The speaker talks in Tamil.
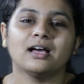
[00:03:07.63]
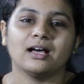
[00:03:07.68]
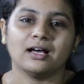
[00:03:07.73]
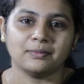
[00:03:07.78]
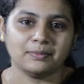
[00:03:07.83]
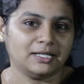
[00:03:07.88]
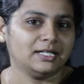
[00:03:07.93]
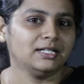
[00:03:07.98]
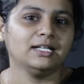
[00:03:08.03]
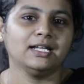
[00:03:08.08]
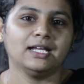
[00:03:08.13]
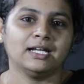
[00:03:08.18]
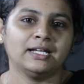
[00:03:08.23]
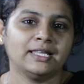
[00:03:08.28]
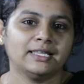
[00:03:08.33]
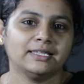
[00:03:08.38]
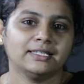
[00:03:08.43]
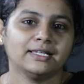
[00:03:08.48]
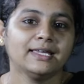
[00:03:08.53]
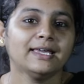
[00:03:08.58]
அப்படின்னு
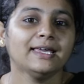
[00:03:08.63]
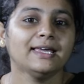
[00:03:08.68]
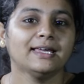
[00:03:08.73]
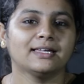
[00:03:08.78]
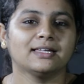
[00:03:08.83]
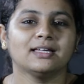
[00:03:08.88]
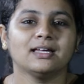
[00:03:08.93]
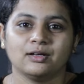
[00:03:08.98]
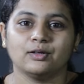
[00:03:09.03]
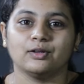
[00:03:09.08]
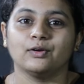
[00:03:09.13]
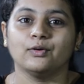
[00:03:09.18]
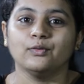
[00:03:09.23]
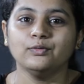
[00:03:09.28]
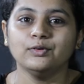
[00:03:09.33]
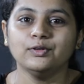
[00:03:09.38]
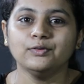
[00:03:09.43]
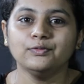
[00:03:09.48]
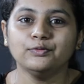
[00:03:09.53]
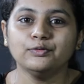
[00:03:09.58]
கேட்டதுக்கு
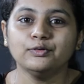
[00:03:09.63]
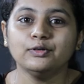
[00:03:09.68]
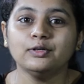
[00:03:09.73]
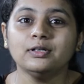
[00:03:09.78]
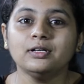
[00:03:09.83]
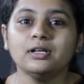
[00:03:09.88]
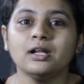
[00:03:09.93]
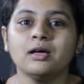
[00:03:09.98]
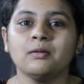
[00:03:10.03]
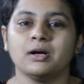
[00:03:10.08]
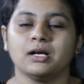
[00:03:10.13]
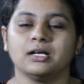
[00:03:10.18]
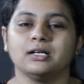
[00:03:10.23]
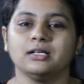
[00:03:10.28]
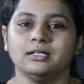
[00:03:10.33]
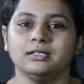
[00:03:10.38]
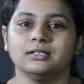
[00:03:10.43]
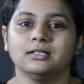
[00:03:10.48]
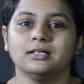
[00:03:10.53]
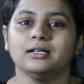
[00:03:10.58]
கிரவுண்டு ஃபுல்லாக
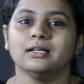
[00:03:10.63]
மக்கள்